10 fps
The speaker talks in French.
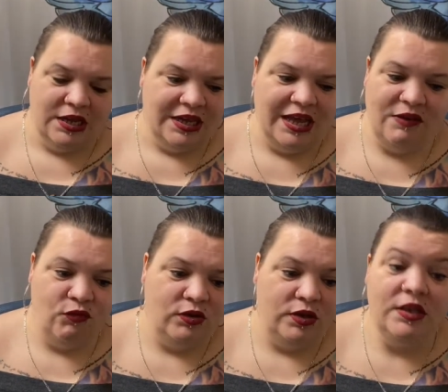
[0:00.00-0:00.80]
elle vous
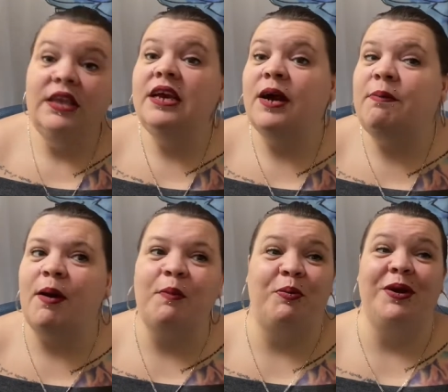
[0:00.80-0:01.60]
nique en
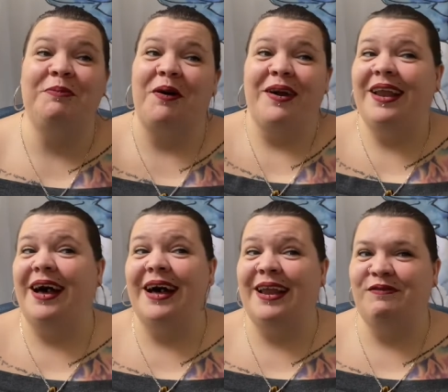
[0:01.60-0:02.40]
parlant poliment
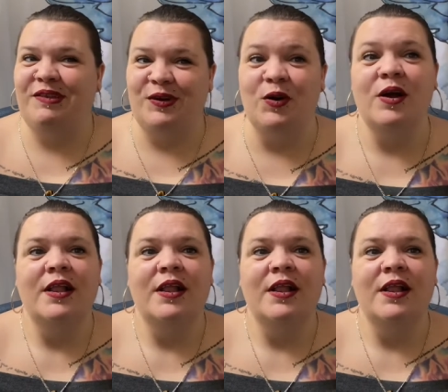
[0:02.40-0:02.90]
la, vidéo.